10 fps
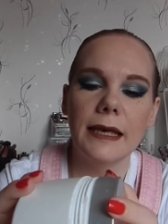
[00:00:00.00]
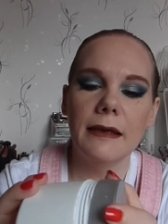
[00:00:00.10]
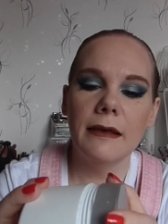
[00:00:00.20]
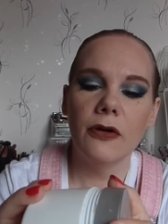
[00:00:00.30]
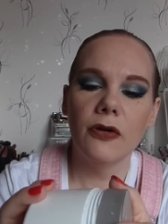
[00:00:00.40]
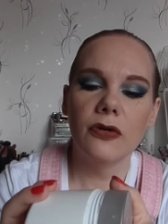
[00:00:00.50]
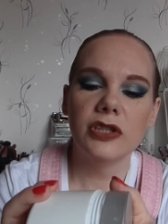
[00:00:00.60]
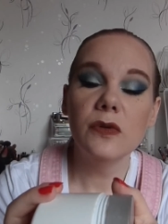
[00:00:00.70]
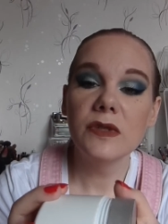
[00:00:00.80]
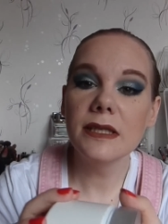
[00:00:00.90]
Et
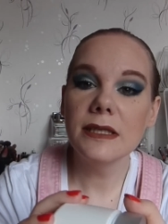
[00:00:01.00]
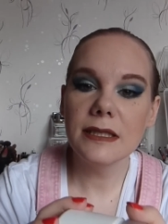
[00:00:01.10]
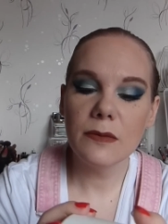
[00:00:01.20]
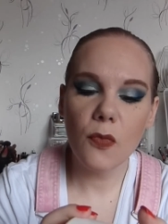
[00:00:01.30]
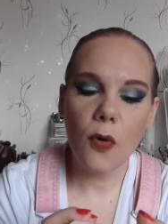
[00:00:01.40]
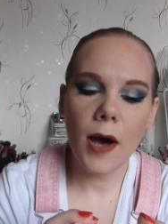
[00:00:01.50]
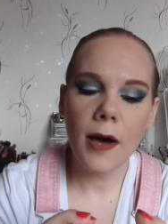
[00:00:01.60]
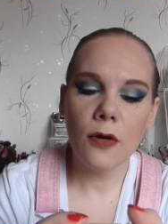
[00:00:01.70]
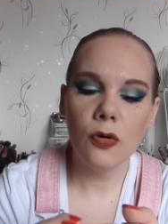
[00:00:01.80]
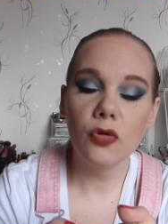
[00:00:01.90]
je l'utilisais
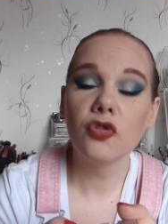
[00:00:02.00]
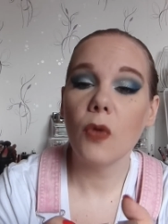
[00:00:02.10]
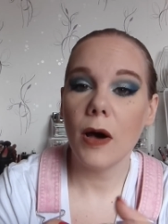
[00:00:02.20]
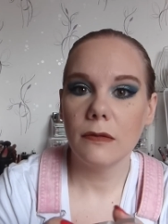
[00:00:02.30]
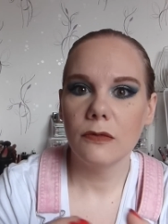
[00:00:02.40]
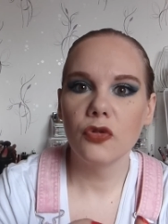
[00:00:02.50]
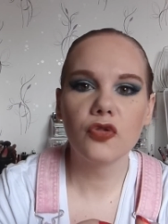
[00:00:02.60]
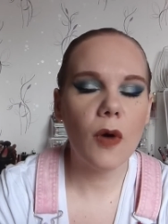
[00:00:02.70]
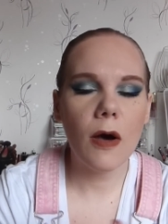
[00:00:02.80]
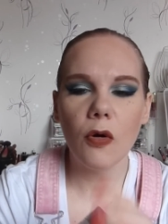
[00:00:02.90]
moi le soir. Le
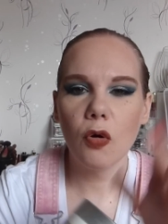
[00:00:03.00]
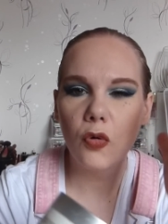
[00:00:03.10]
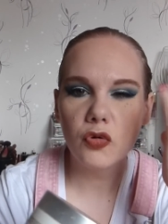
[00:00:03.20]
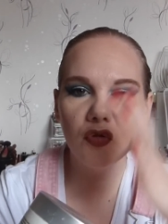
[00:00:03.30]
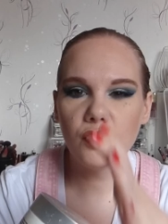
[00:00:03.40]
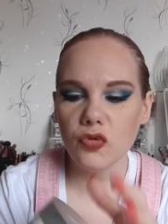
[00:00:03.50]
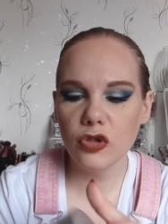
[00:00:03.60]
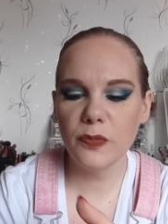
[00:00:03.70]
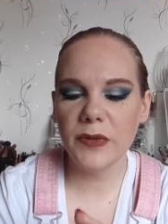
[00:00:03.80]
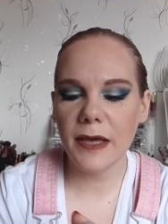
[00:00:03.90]
soir en grosse
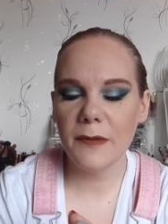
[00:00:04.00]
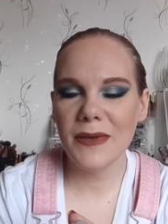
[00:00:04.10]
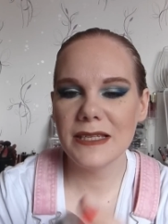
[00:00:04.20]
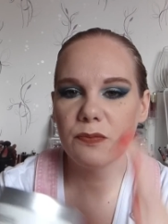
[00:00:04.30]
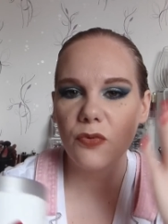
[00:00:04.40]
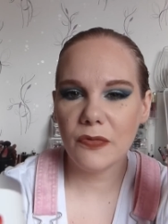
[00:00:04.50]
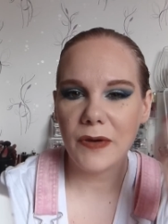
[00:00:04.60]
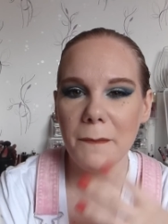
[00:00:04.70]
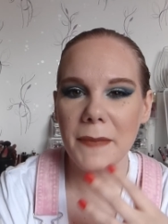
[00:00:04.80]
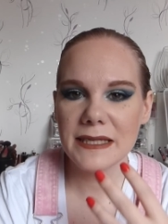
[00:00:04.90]
couche bien épaisse pour
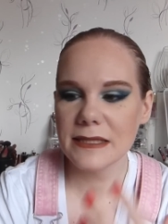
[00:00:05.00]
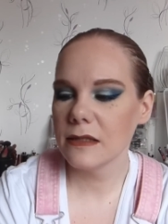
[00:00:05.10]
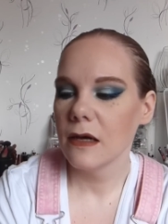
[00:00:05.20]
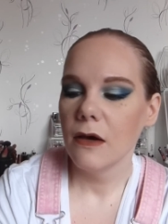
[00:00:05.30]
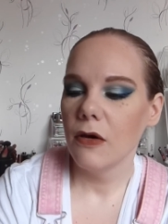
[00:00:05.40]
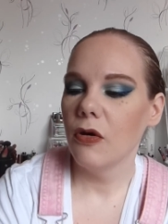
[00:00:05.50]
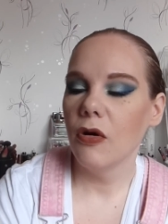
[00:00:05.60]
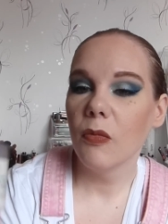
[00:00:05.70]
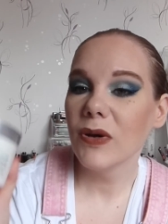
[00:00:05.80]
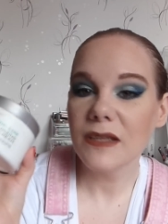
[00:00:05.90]
faire masque.
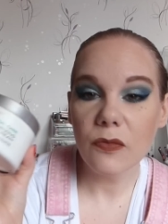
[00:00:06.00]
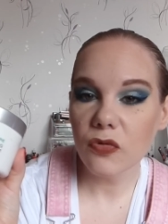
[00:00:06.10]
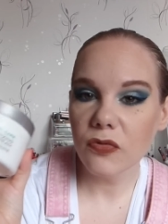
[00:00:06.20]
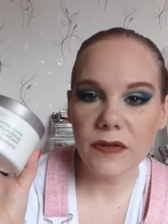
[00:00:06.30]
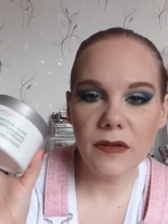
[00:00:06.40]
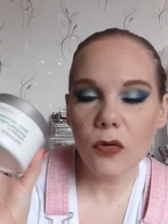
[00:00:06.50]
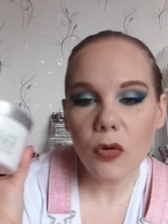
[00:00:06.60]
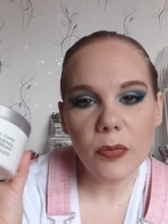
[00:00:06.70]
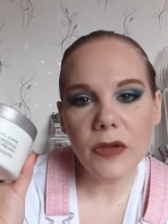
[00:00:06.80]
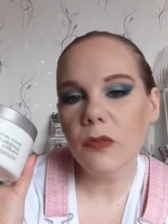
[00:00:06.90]
moi ça me suffisait
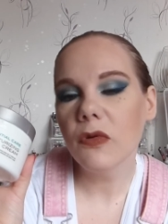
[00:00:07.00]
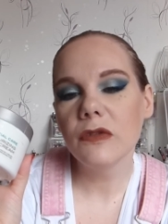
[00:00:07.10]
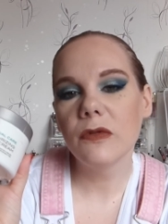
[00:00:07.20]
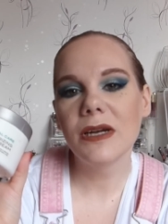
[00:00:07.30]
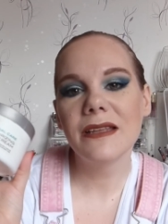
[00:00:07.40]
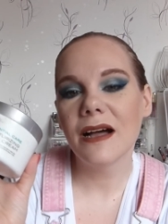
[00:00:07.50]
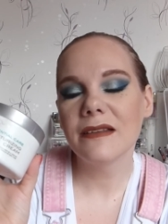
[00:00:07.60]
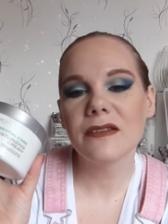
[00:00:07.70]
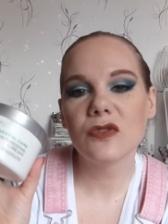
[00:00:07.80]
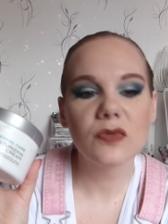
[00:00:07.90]
complètement au niveau de
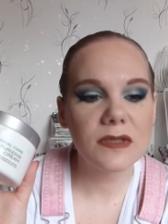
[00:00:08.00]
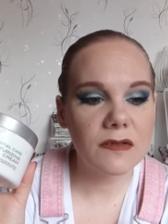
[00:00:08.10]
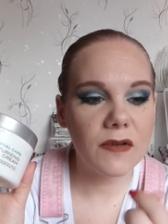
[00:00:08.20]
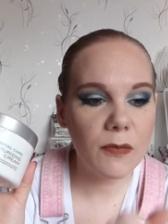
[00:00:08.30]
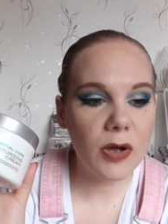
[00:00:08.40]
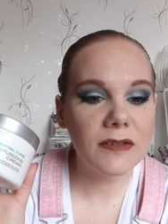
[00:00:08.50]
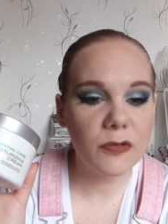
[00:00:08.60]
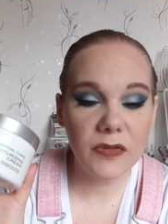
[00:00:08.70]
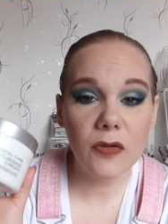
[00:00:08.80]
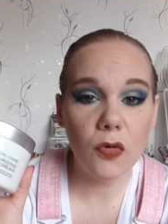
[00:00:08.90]
l'hydratation, c'était vraiment
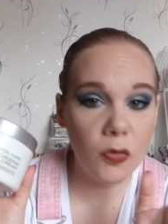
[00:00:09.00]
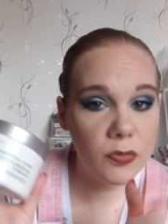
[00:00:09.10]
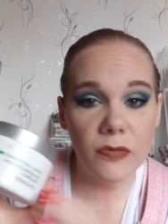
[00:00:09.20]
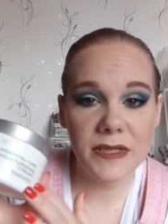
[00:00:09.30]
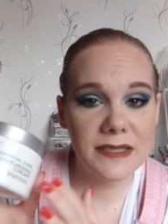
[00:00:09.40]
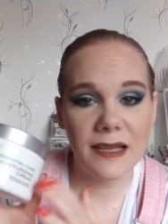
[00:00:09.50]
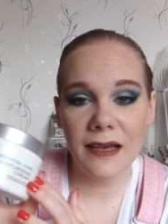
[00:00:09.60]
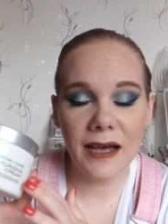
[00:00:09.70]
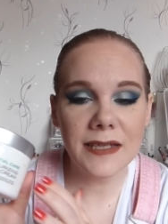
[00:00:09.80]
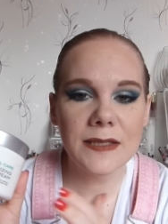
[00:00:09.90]
adapté aux peaux mixtes à
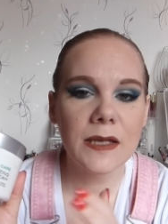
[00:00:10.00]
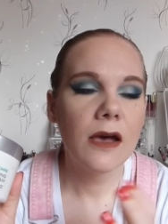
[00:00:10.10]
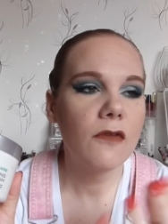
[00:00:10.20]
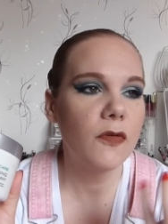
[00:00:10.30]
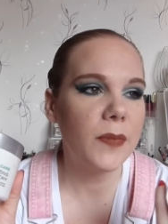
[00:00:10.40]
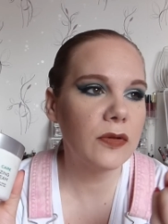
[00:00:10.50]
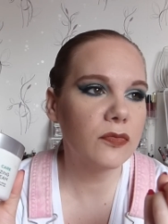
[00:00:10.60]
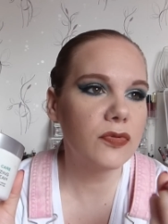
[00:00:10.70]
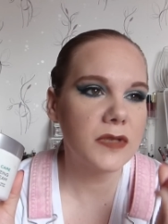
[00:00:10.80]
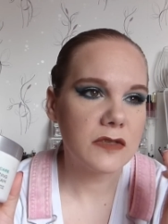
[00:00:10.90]
grasses. Faut pas non
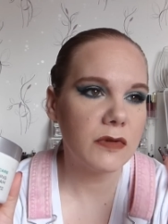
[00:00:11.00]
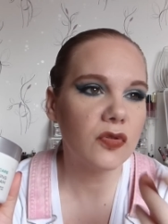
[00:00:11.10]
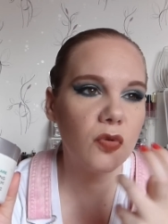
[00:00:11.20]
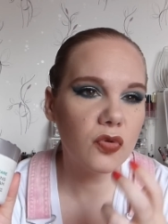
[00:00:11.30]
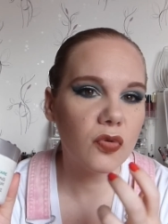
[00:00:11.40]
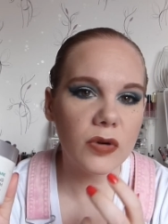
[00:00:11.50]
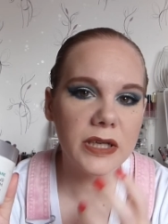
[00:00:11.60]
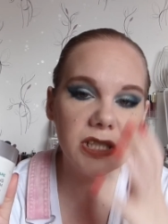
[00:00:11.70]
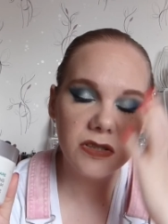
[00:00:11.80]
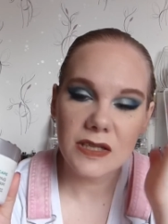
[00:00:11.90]
plus que ça soit trop trop
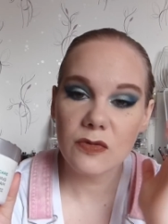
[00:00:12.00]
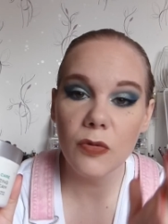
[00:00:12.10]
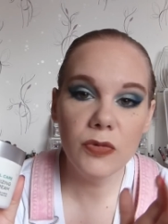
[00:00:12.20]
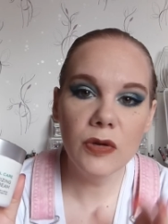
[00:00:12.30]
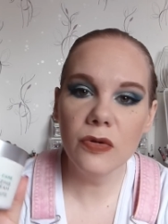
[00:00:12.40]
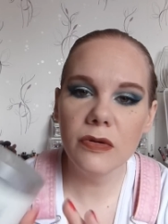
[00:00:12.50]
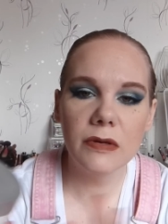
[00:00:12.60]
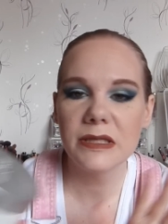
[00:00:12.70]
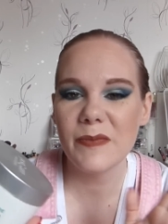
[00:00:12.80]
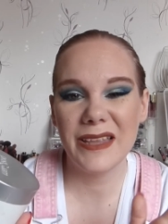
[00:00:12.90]
riche, que ça soit huileux,
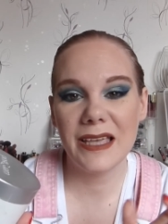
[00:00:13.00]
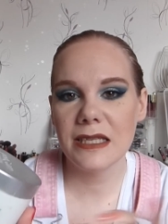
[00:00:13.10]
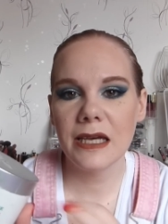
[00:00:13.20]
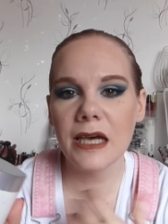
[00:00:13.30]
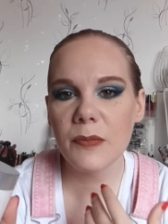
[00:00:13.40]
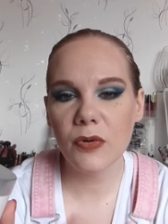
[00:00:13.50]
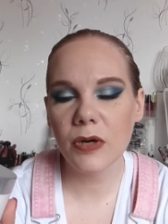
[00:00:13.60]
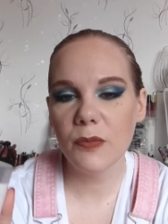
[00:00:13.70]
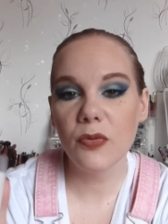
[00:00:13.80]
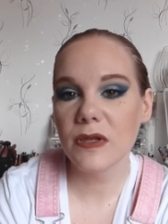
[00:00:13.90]
c'est pas très agréable pour
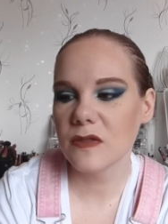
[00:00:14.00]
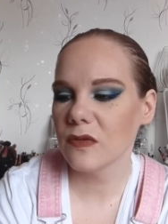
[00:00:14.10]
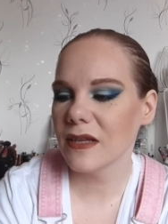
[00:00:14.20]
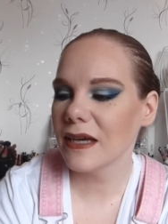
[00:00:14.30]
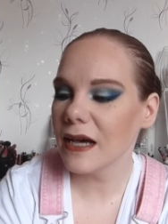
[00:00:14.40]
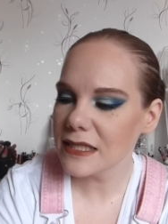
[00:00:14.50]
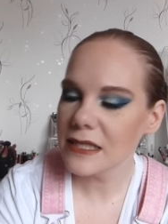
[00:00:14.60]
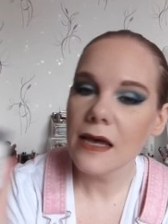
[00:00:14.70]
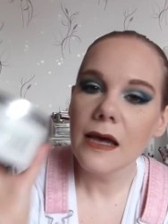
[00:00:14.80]
les peaux qui sont très grasses